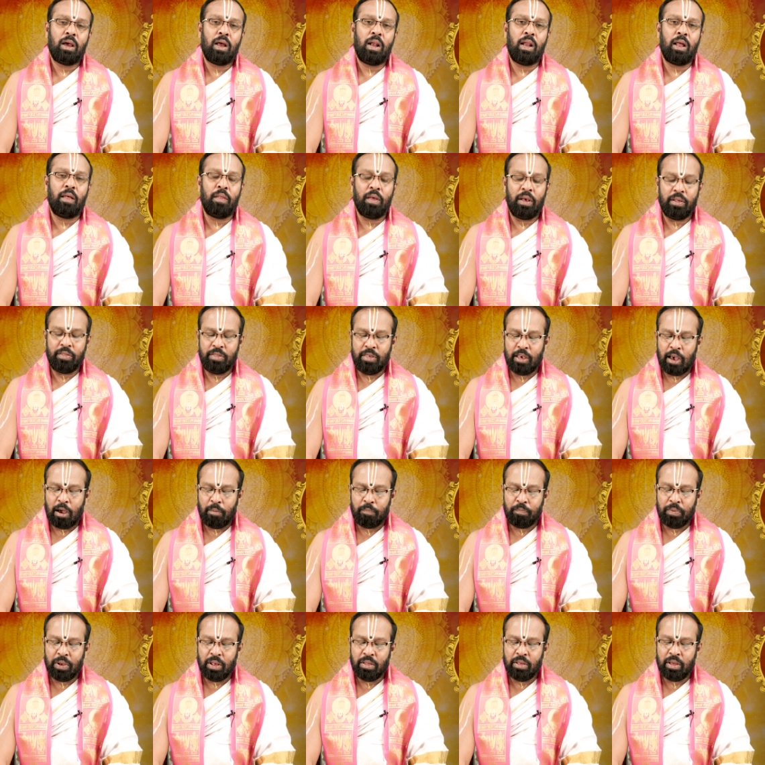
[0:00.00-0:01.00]
లేదా
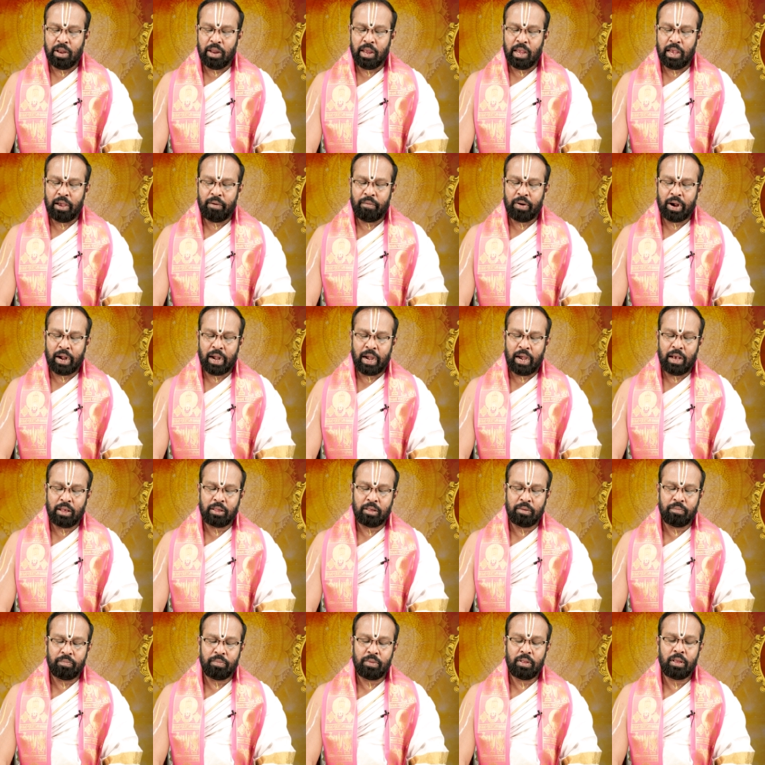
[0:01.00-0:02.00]
జాప్యం జరిగే
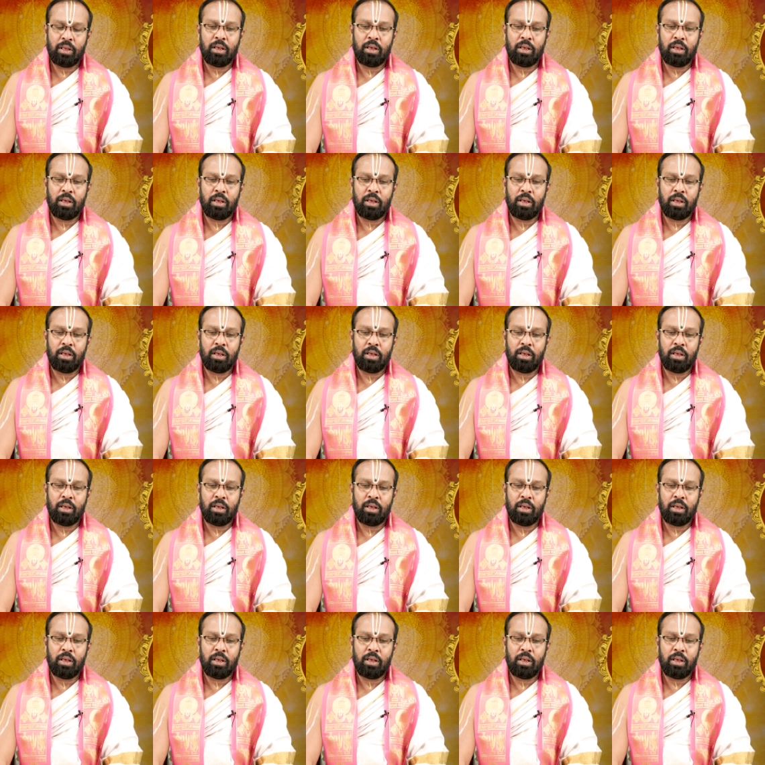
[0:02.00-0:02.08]
అవకాశం